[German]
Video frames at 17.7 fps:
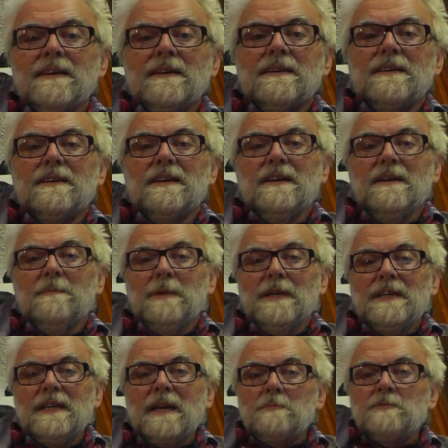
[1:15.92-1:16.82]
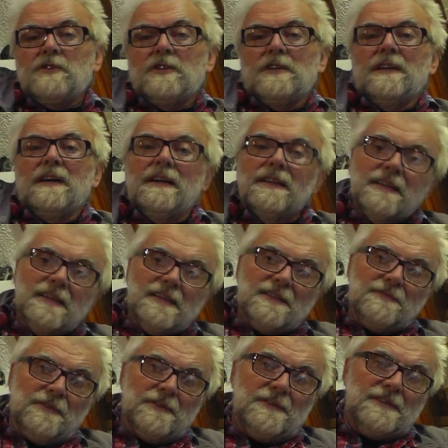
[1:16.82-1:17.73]
Ja, man gibt schon
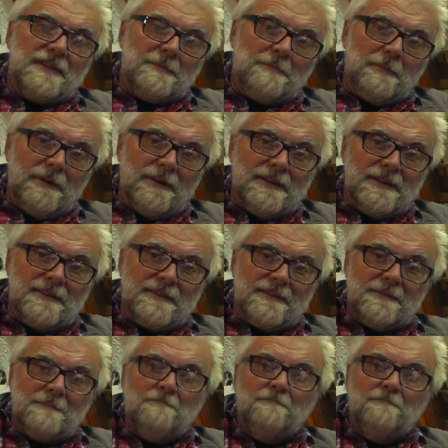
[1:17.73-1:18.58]
einiges von sich preis.